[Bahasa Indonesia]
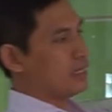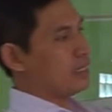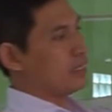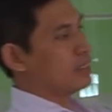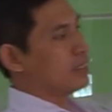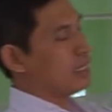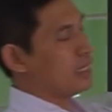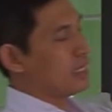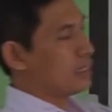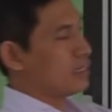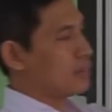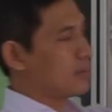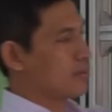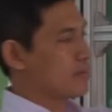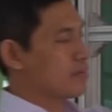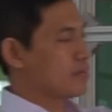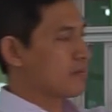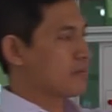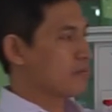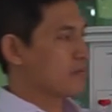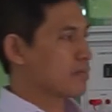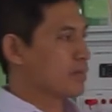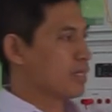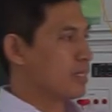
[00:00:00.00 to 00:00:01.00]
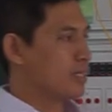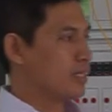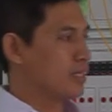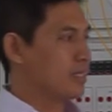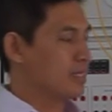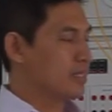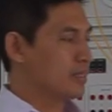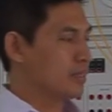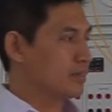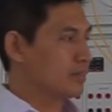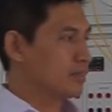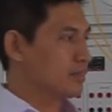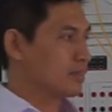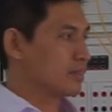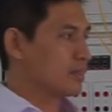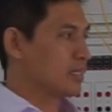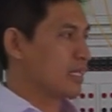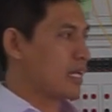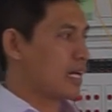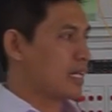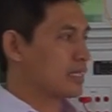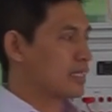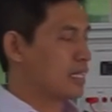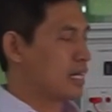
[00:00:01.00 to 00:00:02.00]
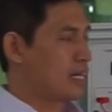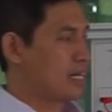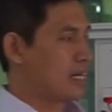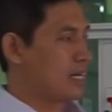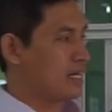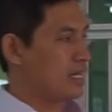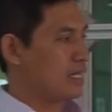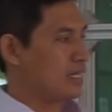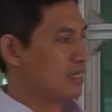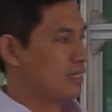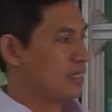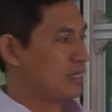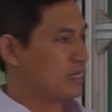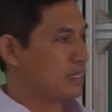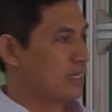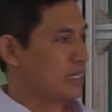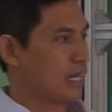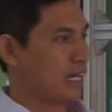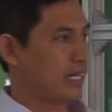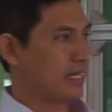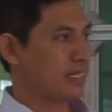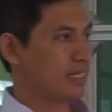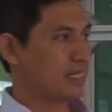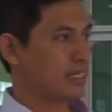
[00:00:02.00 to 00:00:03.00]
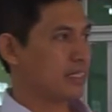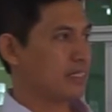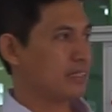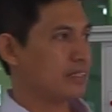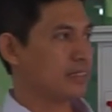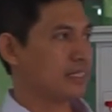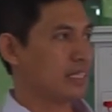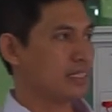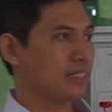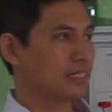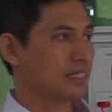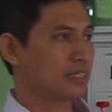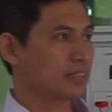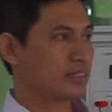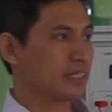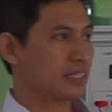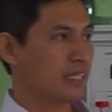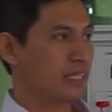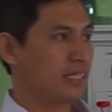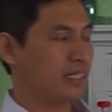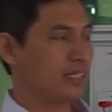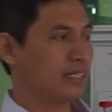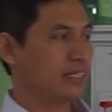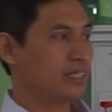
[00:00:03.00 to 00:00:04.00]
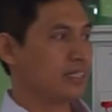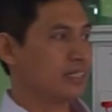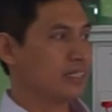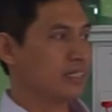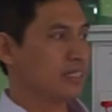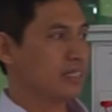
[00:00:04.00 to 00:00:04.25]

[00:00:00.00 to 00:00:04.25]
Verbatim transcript: listrik eh, tenaga air dan yang terakhir